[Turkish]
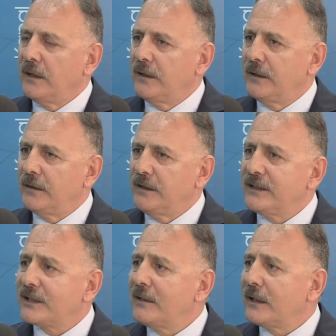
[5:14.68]
Ee,
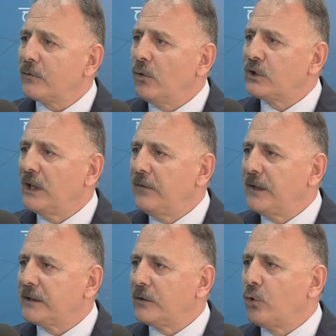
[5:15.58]
insanlar o
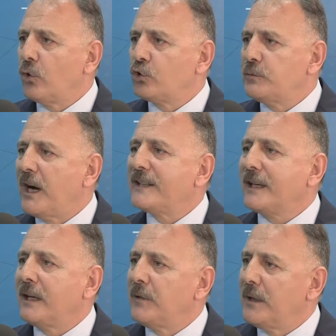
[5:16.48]
teleferikten korkunç bir haz
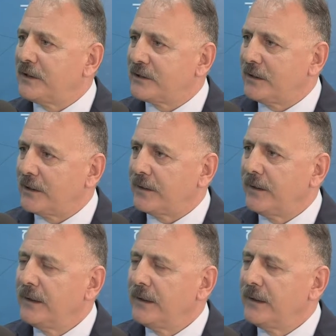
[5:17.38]
almaya başladılar.